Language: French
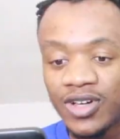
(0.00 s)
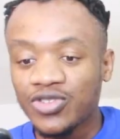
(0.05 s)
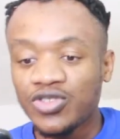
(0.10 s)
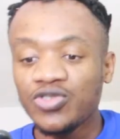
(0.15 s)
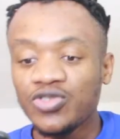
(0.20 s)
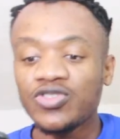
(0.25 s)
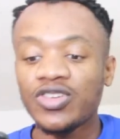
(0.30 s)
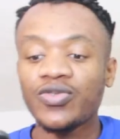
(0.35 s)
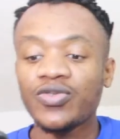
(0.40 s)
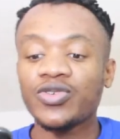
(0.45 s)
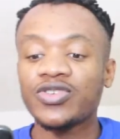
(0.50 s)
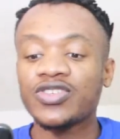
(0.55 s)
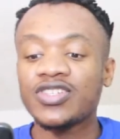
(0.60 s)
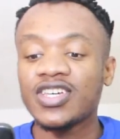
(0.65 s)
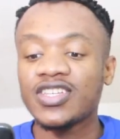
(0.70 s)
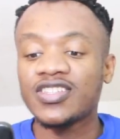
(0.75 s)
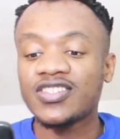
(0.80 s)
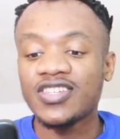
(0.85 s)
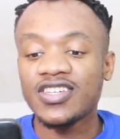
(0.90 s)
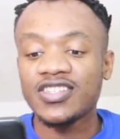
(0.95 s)
Ensuite, nous avons
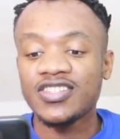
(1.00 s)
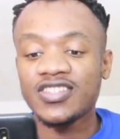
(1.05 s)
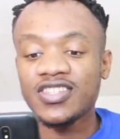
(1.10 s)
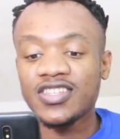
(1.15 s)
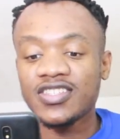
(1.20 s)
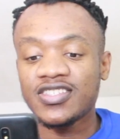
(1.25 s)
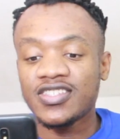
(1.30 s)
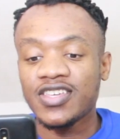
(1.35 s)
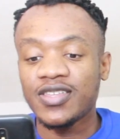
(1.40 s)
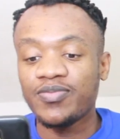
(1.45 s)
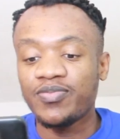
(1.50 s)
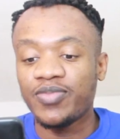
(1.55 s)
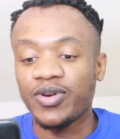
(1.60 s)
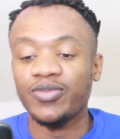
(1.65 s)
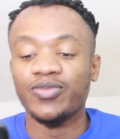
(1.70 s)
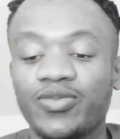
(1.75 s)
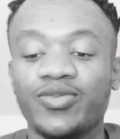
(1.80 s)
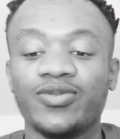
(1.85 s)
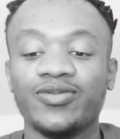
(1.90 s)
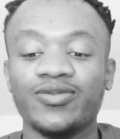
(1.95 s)
777 scène.
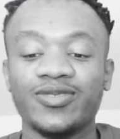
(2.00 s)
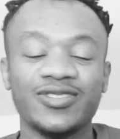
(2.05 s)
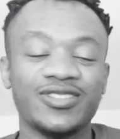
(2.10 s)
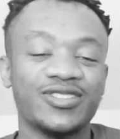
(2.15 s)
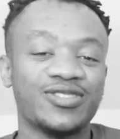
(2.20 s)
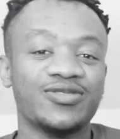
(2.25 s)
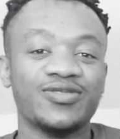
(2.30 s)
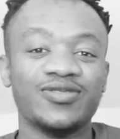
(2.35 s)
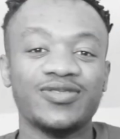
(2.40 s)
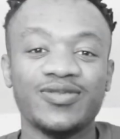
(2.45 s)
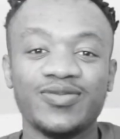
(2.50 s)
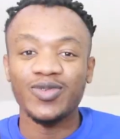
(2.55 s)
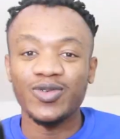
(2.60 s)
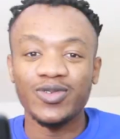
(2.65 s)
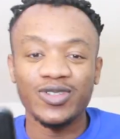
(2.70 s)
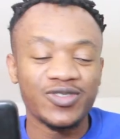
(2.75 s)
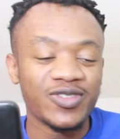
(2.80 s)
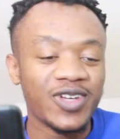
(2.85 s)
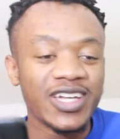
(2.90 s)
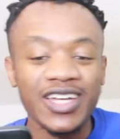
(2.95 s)

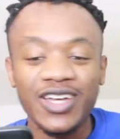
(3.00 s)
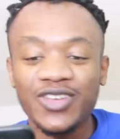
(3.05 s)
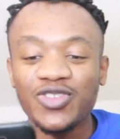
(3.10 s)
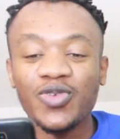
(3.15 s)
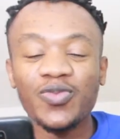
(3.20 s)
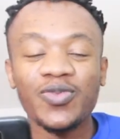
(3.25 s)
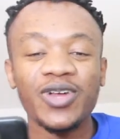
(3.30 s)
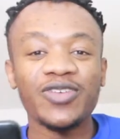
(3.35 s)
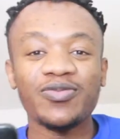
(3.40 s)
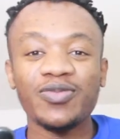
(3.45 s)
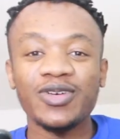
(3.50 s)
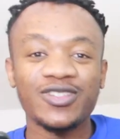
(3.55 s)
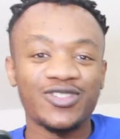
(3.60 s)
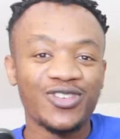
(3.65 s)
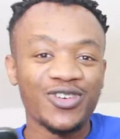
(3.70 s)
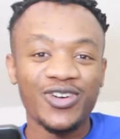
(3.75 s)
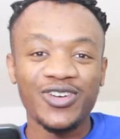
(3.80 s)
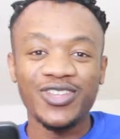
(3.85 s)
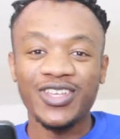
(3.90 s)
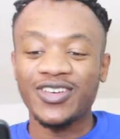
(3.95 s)
Bon, je vais écrire son blaze, mais
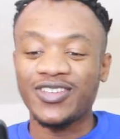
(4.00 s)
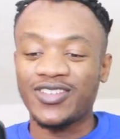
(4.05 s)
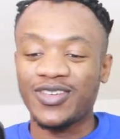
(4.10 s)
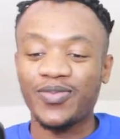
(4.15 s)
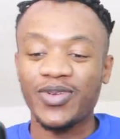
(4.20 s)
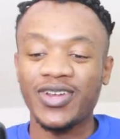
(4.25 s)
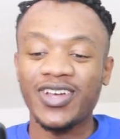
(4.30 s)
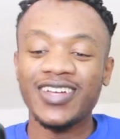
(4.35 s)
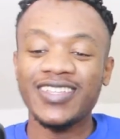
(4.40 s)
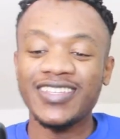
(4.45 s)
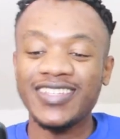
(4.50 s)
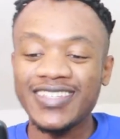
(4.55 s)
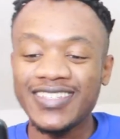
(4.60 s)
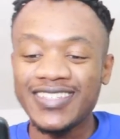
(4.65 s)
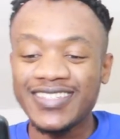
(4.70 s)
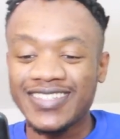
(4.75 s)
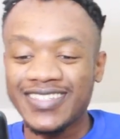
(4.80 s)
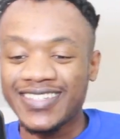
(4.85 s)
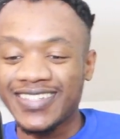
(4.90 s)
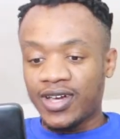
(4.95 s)
je le connais, il s'appelle
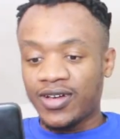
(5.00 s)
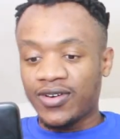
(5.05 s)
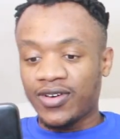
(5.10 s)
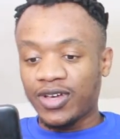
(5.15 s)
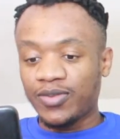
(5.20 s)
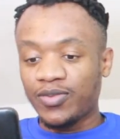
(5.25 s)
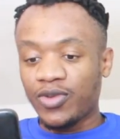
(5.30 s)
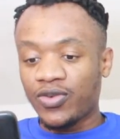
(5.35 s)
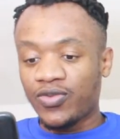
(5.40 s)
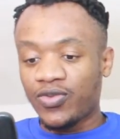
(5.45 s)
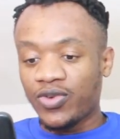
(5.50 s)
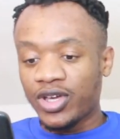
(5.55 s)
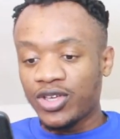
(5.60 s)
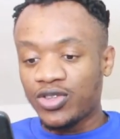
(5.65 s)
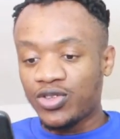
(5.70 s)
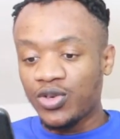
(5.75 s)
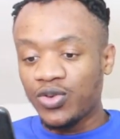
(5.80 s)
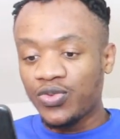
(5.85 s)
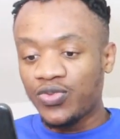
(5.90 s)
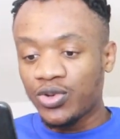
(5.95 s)
Anis. Alors, il m'a envoyé
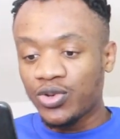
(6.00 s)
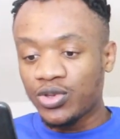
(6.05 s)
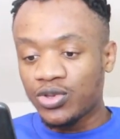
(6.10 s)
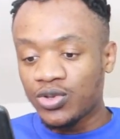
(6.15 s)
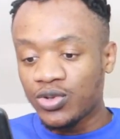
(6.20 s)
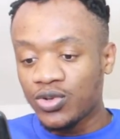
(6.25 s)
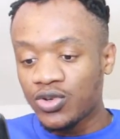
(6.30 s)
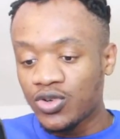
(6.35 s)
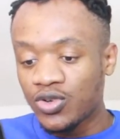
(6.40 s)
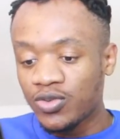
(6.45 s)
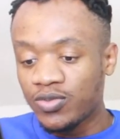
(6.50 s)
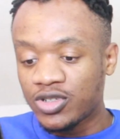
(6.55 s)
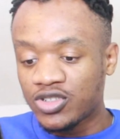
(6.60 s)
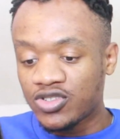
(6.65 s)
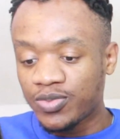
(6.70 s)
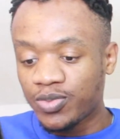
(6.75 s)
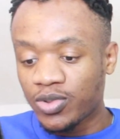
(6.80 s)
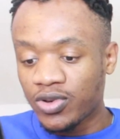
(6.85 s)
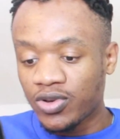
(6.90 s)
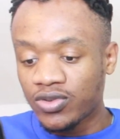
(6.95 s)
deux photos, mais
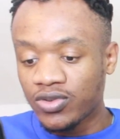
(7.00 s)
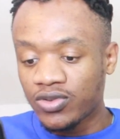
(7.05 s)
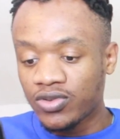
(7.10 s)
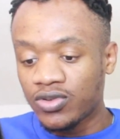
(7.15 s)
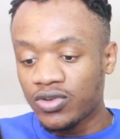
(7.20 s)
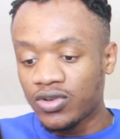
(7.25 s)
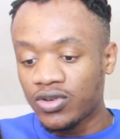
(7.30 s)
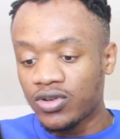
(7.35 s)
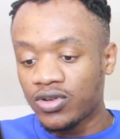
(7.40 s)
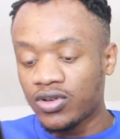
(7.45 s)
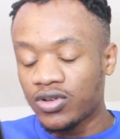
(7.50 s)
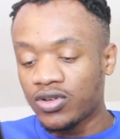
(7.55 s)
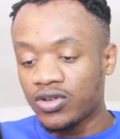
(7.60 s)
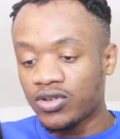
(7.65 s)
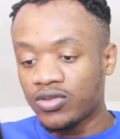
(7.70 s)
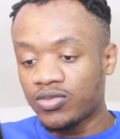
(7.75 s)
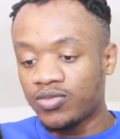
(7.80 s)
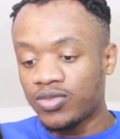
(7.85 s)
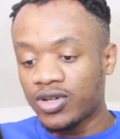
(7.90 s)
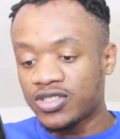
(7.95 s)
je vais prendre
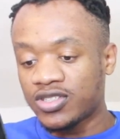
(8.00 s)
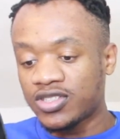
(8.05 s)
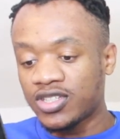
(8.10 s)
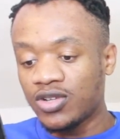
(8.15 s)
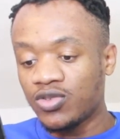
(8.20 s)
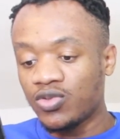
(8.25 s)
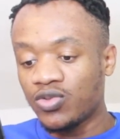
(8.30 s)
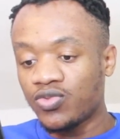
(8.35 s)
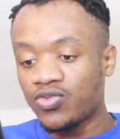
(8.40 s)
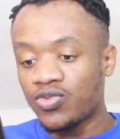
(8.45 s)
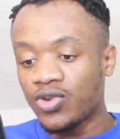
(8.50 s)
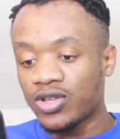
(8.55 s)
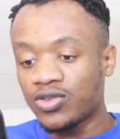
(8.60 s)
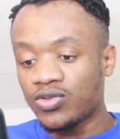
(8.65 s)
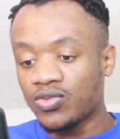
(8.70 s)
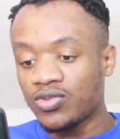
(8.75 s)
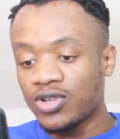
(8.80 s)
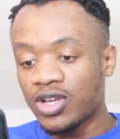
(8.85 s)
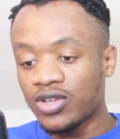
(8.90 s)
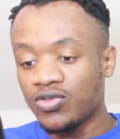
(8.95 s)
euh, bah, celle où on voit
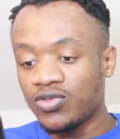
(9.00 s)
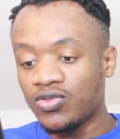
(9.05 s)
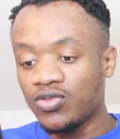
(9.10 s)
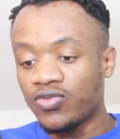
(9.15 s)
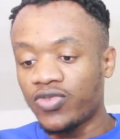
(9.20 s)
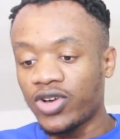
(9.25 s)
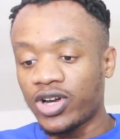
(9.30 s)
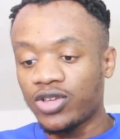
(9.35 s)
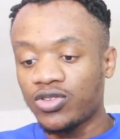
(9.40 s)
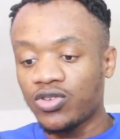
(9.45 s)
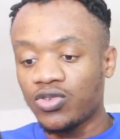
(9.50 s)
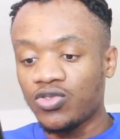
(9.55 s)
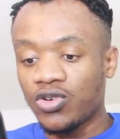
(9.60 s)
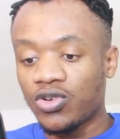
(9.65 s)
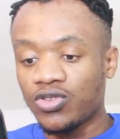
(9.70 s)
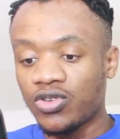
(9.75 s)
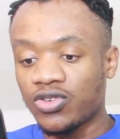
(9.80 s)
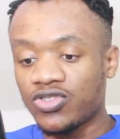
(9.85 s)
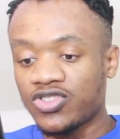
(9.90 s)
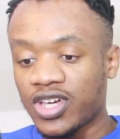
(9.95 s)
toute la tenue, enfin la tenue
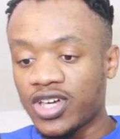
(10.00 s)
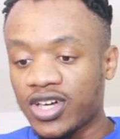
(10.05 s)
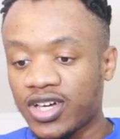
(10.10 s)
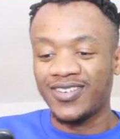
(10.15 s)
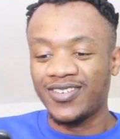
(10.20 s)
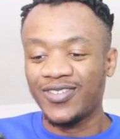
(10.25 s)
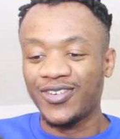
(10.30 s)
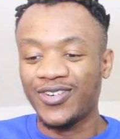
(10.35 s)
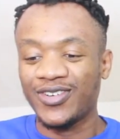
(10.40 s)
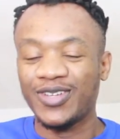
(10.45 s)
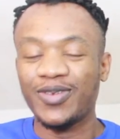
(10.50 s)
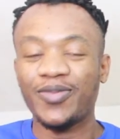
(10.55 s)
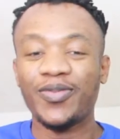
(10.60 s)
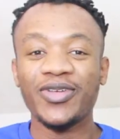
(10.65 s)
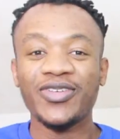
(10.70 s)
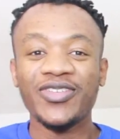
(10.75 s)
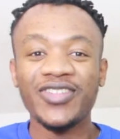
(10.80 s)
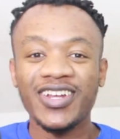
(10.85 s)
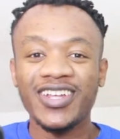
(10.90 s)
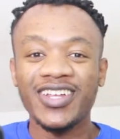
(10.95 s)
en entière. Bon, il a
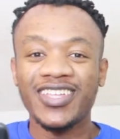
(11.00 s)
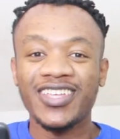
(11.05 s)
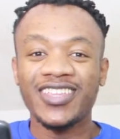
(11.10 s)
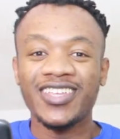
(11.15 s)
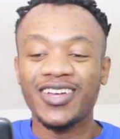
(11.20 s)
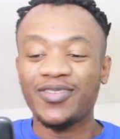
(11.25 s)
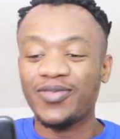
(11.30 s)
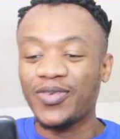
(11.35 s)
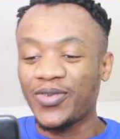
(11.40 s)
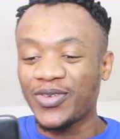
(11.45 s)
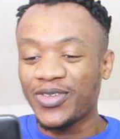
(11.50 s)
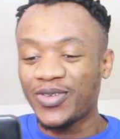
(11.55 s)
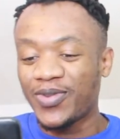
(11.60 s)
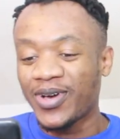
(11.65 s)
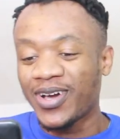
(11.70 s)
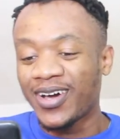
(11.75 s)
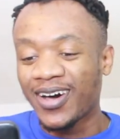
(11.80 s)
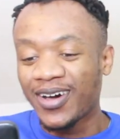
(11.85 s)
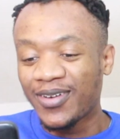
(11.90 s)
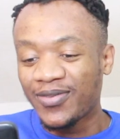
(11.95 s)
pas donné les détails, mais bon, c'est
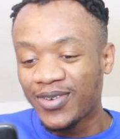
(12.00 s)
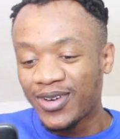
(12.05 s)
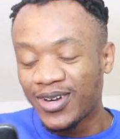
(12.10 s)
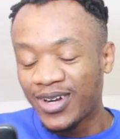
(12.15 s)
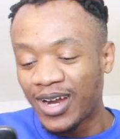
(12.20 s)
pas grave.